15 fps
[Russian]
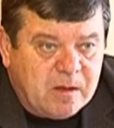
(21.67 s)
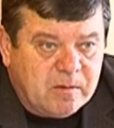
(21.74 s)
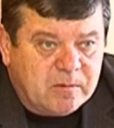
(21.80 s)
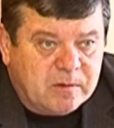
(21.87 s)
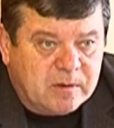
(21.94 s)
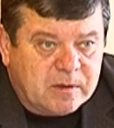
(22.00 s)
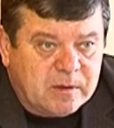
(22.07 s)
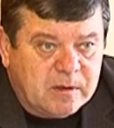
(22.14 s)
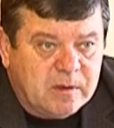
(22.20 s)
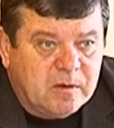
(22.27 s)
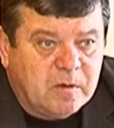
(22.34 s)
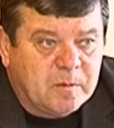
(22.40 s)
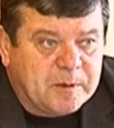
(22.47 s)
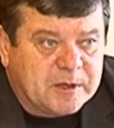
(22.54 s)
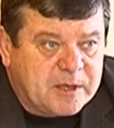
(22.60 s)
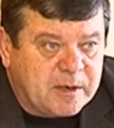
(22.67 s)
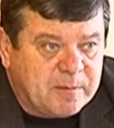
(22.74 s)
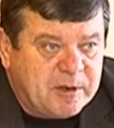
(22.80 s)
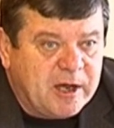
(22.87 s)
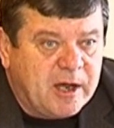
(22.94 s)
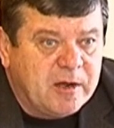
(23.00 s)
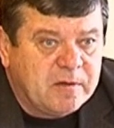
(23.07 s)
вот,
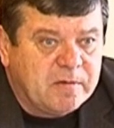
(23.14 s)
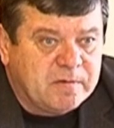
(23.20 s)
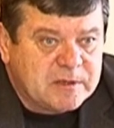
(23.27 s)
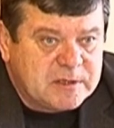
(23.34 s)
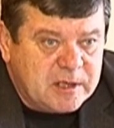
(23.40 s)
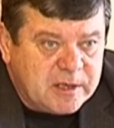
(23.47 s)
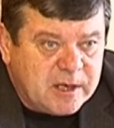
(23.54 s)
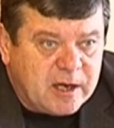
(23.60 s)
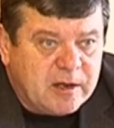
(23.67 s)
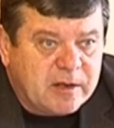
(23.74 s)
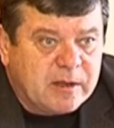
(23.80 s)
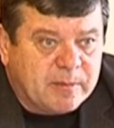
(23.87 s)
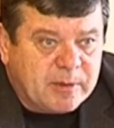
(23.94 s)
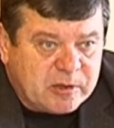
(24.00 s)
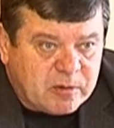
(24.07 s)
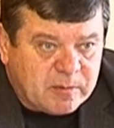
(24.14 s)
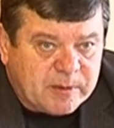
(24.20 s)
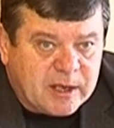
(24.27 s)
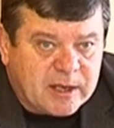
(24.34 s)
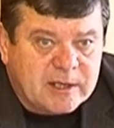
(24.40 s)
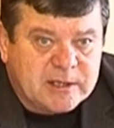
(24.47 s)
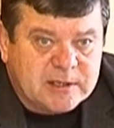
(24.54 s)
употребляют, возлияют, а
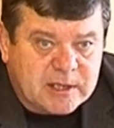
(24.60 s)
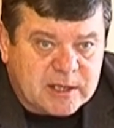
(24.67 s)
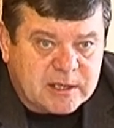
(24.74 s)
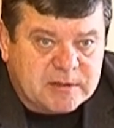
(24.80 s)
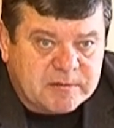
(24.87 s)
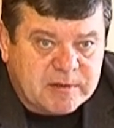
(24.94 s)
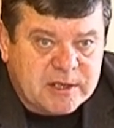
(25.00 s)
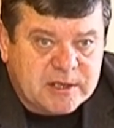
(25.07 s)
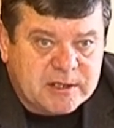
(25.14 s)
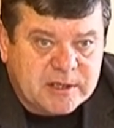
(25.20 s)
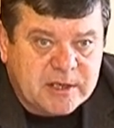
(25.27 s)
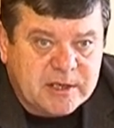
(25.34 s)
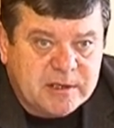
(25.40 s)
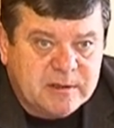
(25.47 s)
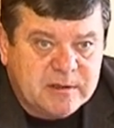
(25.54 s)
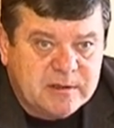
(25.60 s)
потом на глазах своих же